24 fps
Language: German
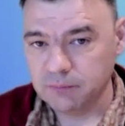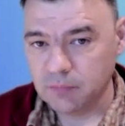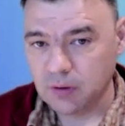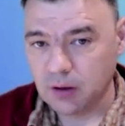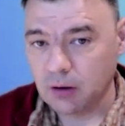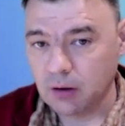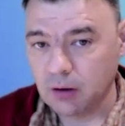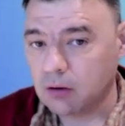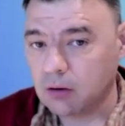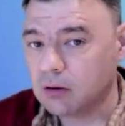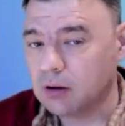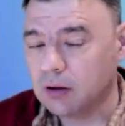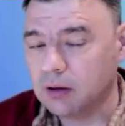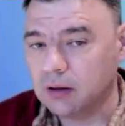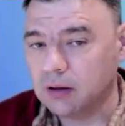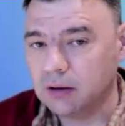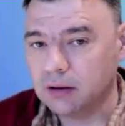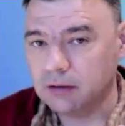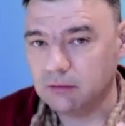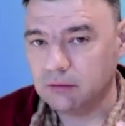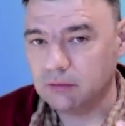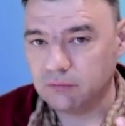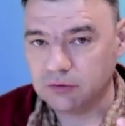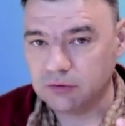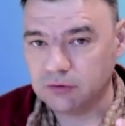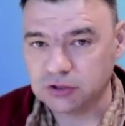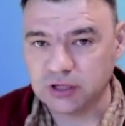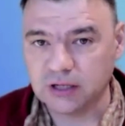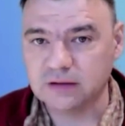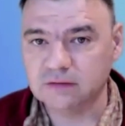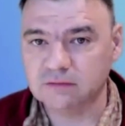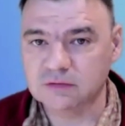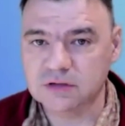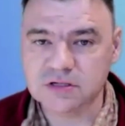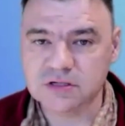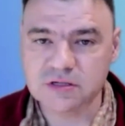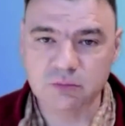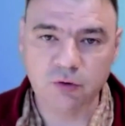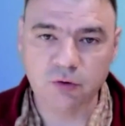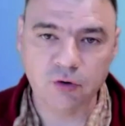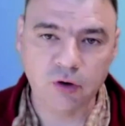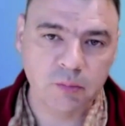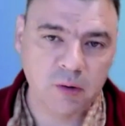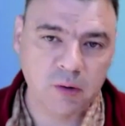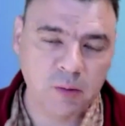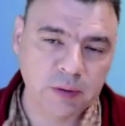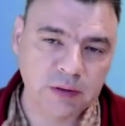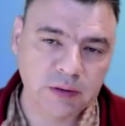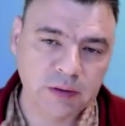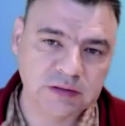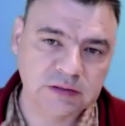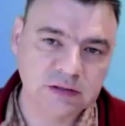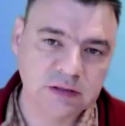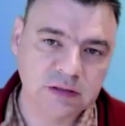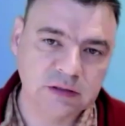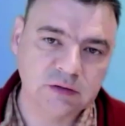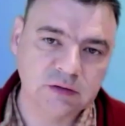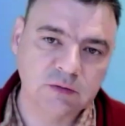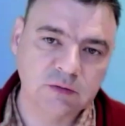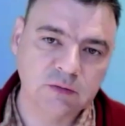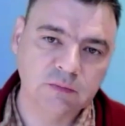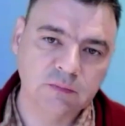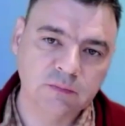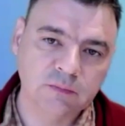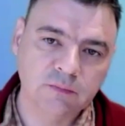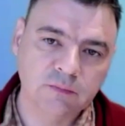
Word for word: auch äh, verstanden, was im Körper passiert?